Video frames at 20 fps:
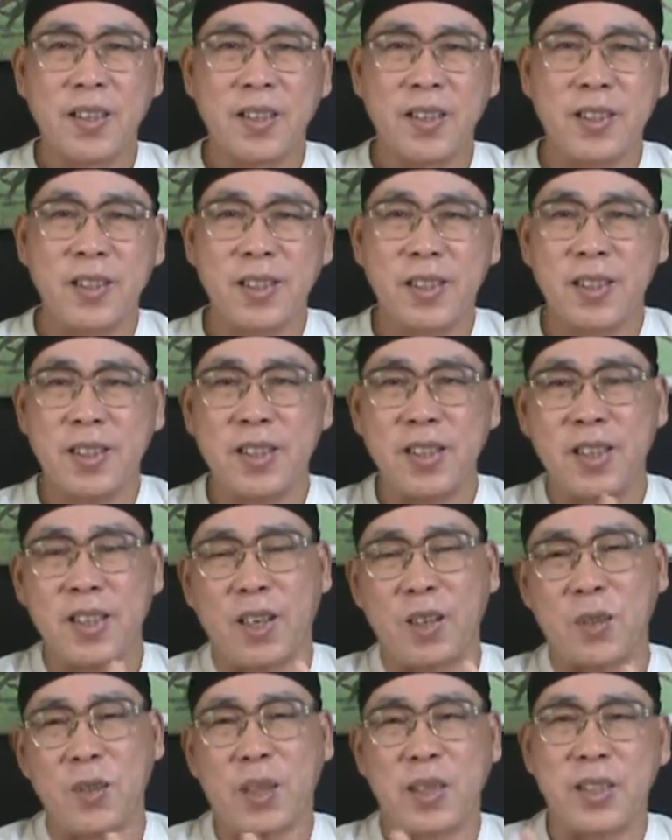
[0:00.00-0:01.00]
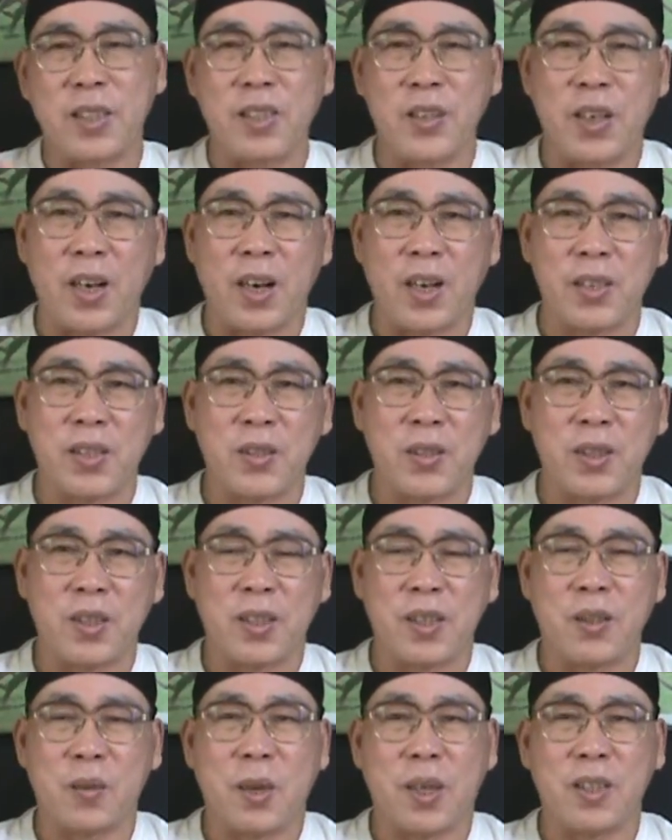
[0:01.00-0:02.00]
你至少说你说啊，你说你
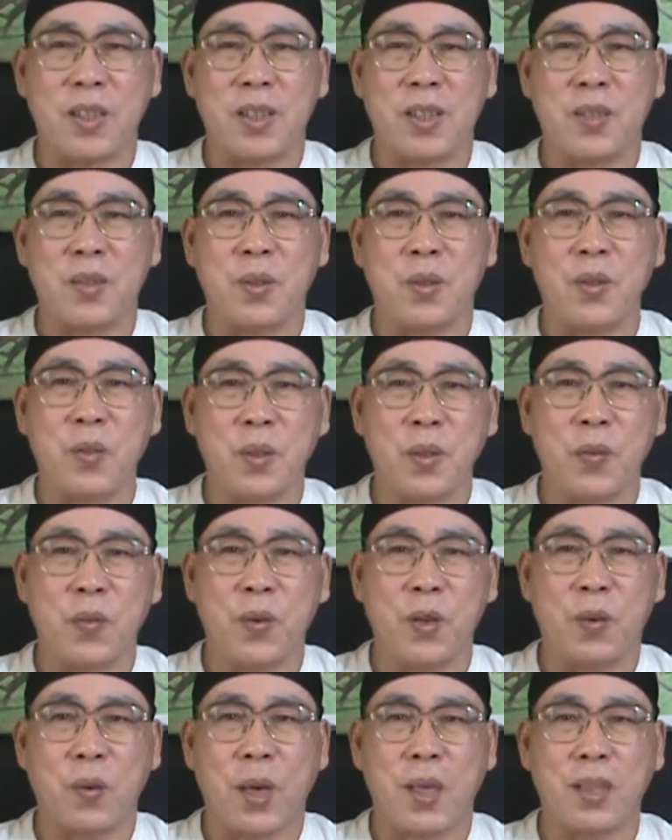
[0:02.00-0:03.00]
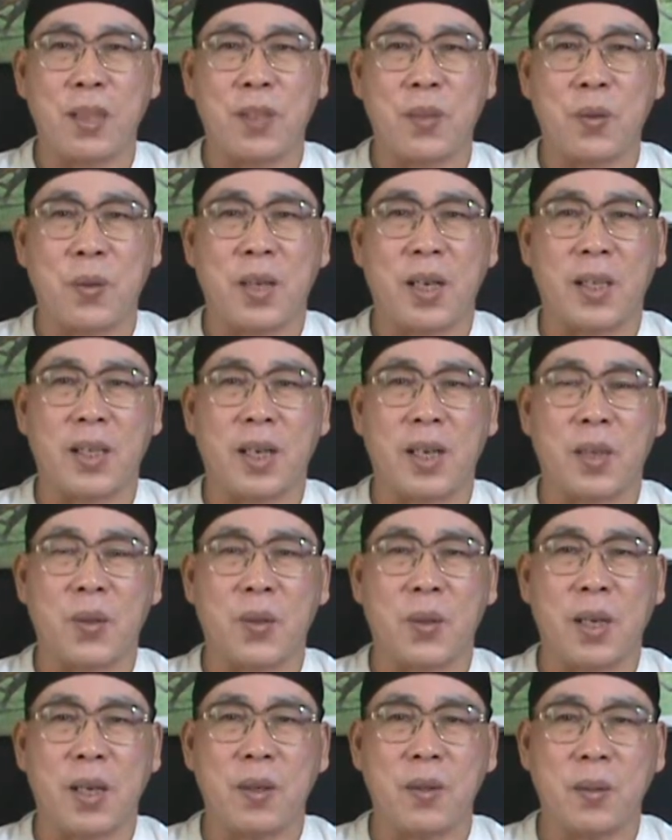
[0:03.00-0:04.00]
这软体，你给我弄一份软体过来，然
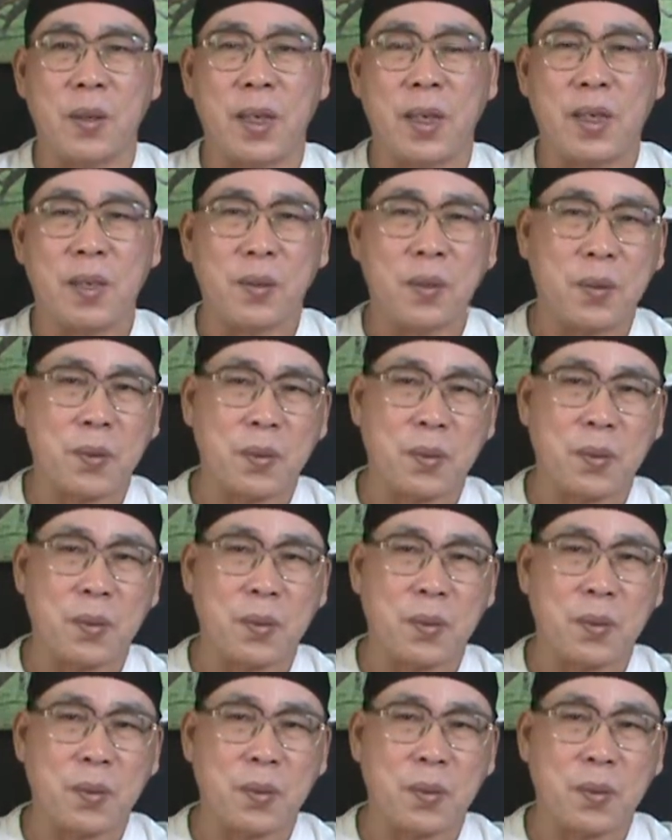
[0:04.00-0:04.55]
后我来我来